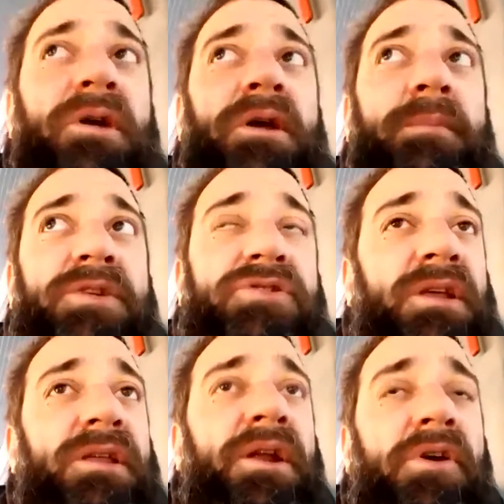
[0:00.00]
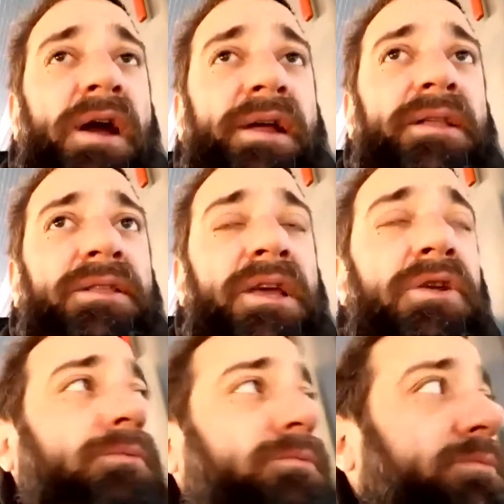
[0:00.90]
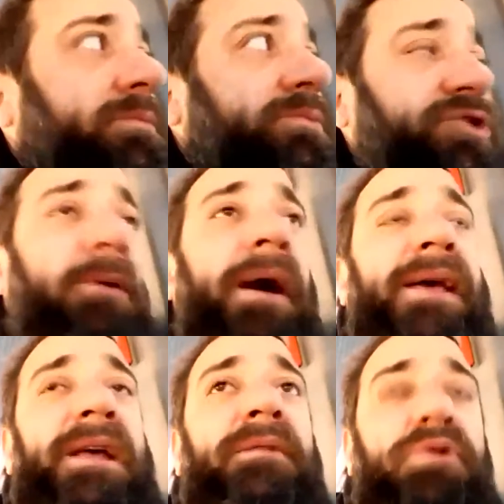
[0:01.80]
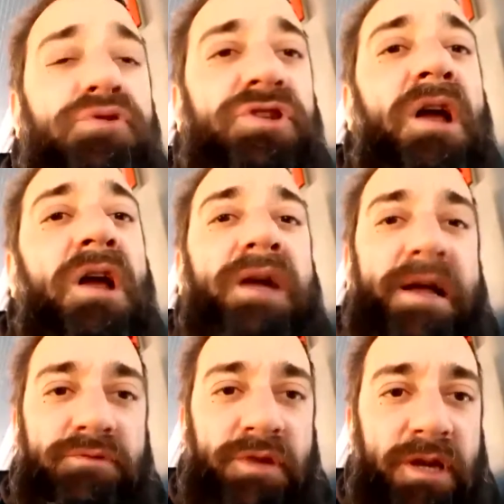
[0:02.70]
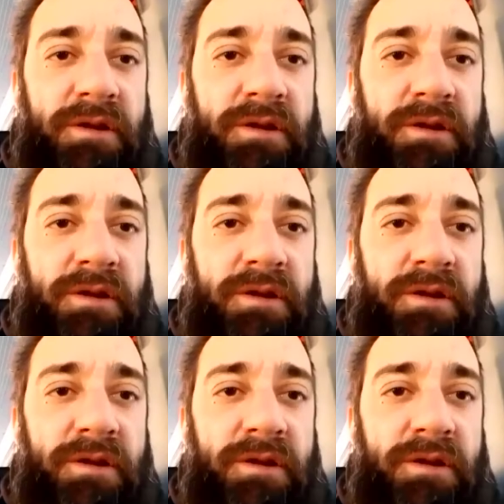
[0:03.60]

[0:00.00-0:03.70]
versiones de rock argentino llevadas al blues y al country.